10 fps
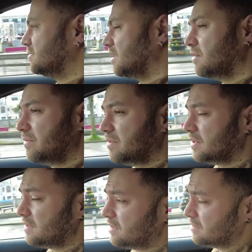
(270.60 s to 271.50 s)
Hava
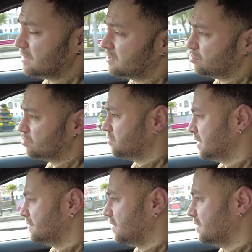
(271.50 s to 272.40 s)
very very very good.
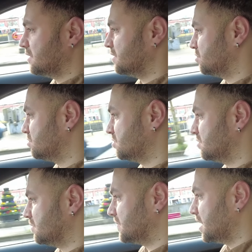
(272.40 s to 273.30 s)
Very very very good.
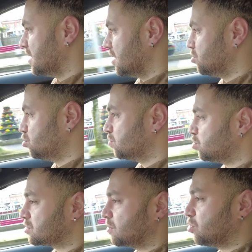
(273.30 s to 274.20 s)
Dün
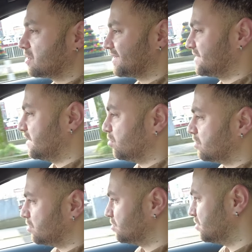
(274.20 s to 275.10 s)
burada bu arada sel
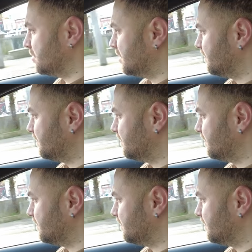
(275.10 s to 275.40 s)
oluyordu.